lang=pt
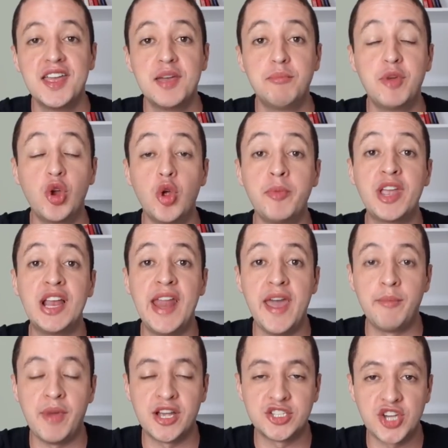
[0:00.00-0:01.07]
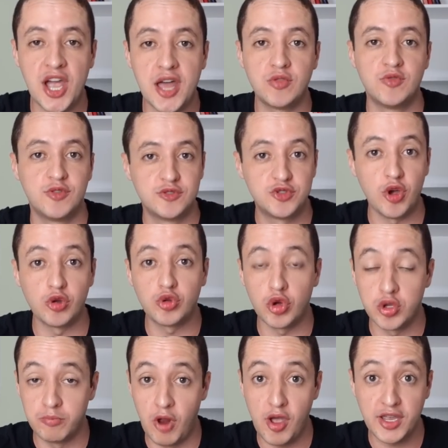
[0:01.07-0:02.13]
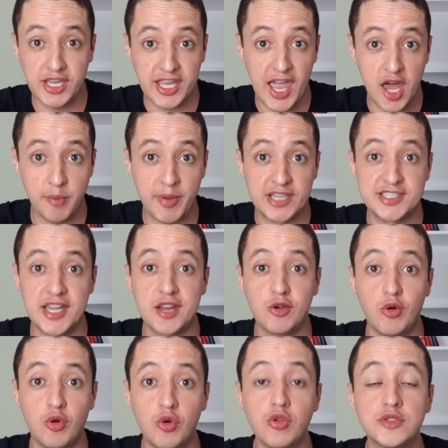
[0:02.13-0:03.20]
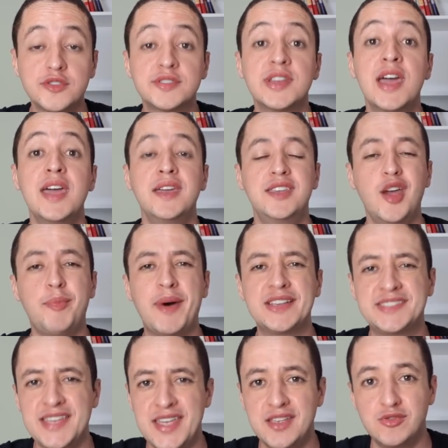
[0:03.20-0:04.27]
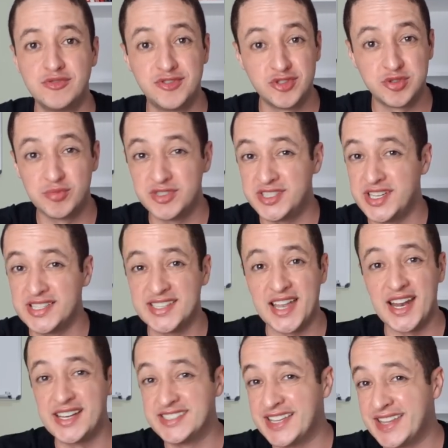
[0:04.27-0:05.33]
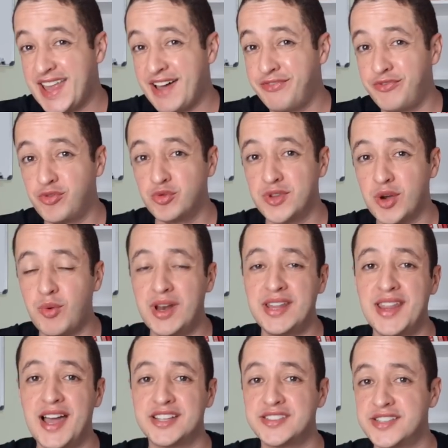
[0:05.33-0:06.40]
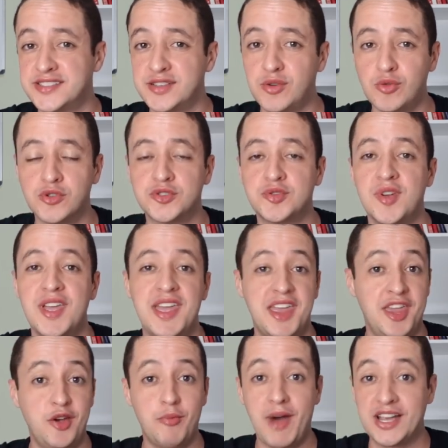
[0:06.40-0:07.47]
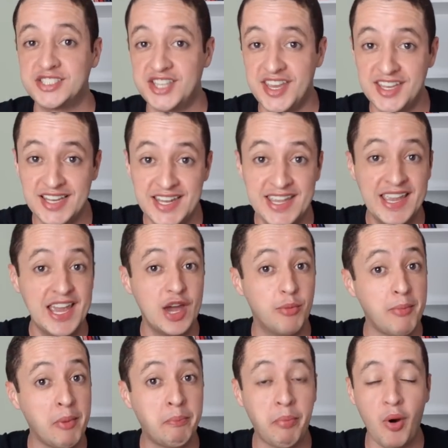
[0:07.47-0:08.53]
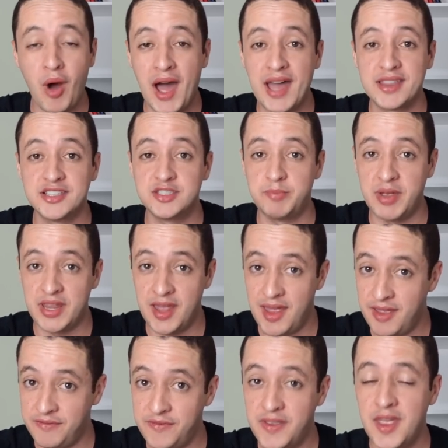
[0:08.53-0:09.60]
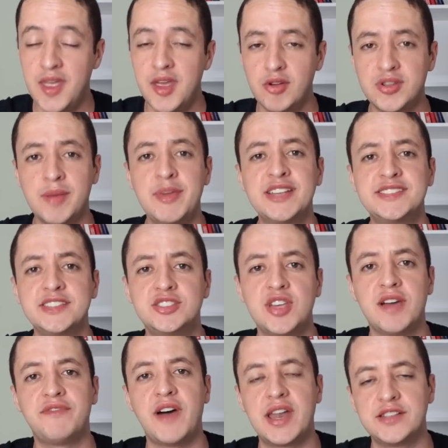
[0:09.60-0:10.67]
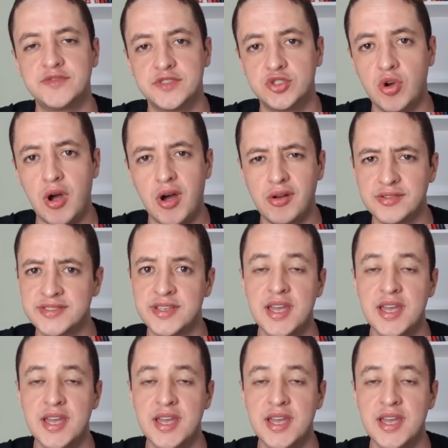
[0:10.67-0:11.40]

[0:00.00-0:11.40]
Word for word: Meu nome é Guilherme Machado, sou autor do blog Quero Passar em Concursos. E eu passei os últimos dias analisando a fundo a qualidade desse curso. Eu baixei e li uma porrada de PDF. Eu também assisti a várias videoaulas,